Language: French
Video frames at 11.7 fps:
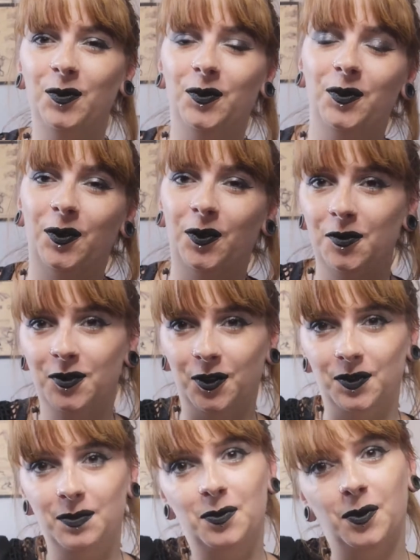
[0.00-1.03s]
on se retrouve
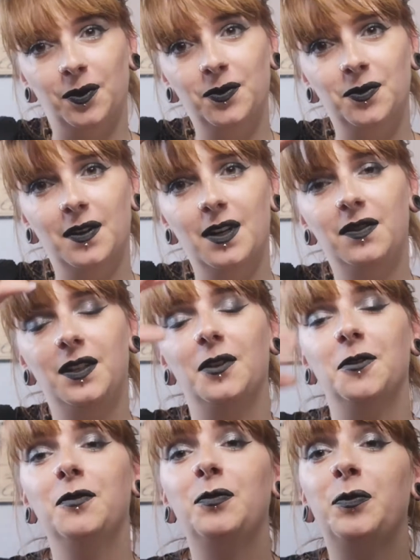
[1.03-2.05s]
aujourd'hui pour une nouvelle
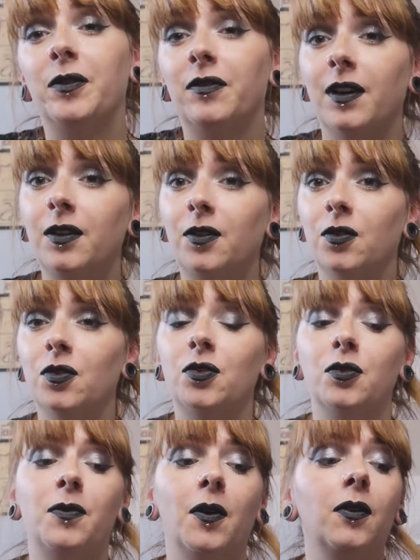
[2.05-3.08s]
vidéo. Vous pouvez voir que
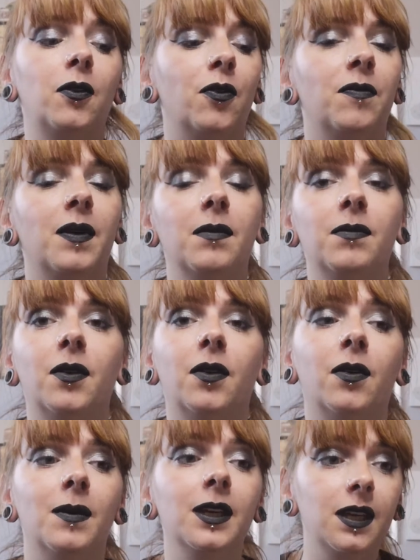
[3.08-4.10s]
je porte le même
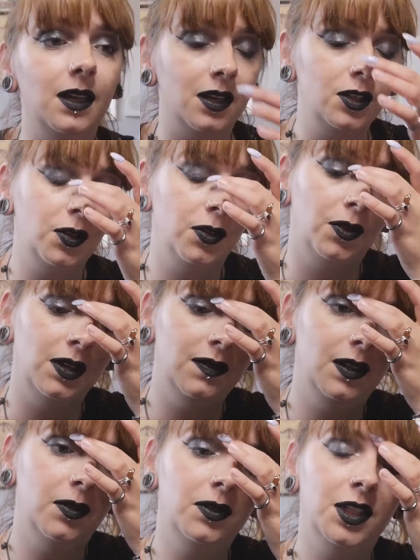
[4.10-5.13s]
euh, maquillage que dans la
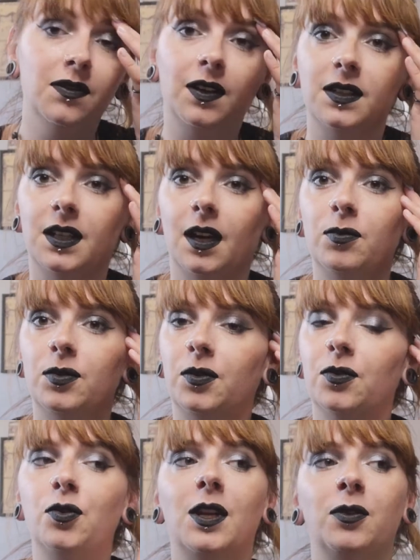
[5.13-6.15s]
vidéo de Jeffree Star
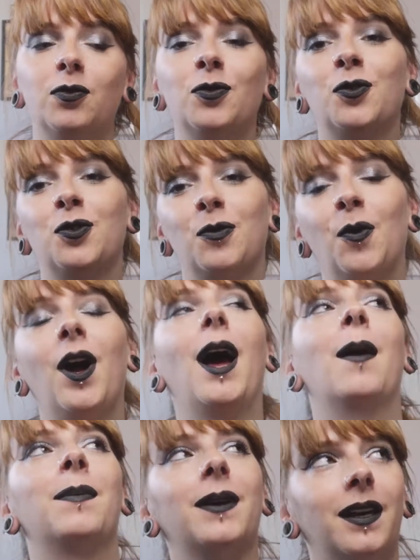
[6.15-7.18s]
puisque je la tourne justement
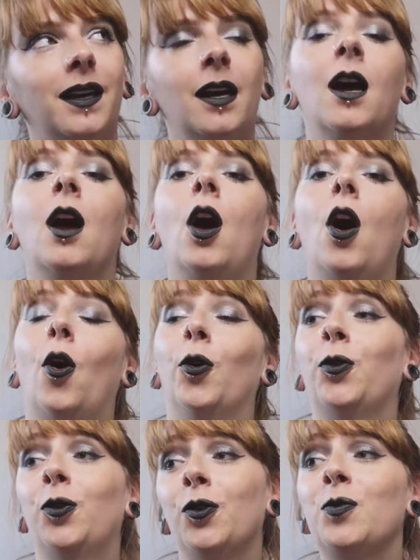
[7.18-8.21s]
après.
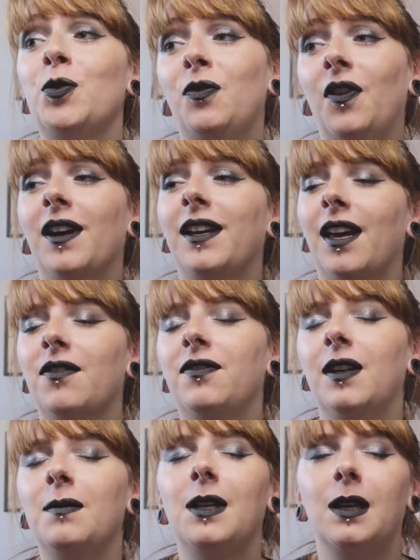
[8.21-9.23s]
Entre temps je me suis fait un
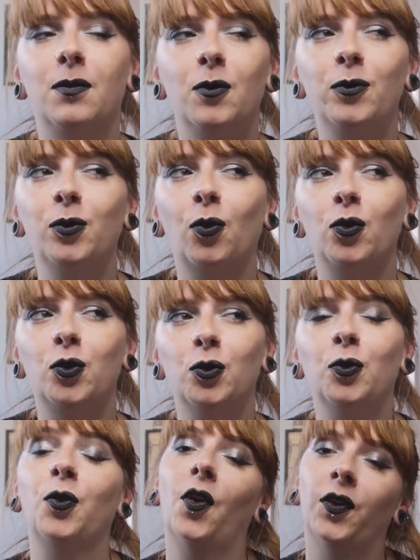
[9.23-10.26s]
café mais il est beaucoup trop chaud
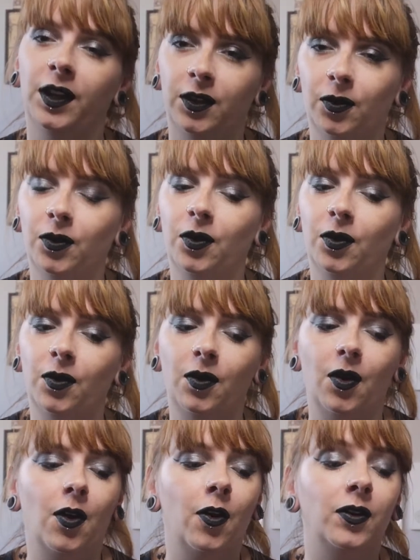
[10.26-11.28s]
donc en attendant
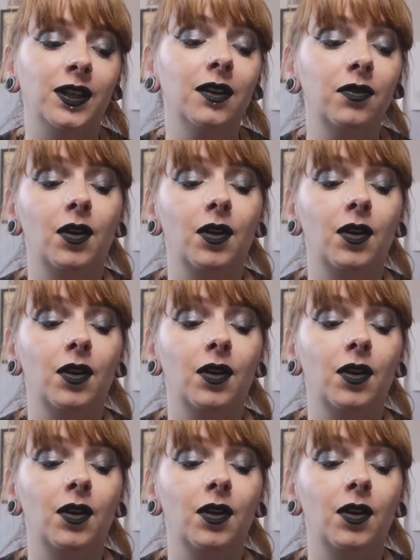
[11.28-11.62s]
euh, qu'il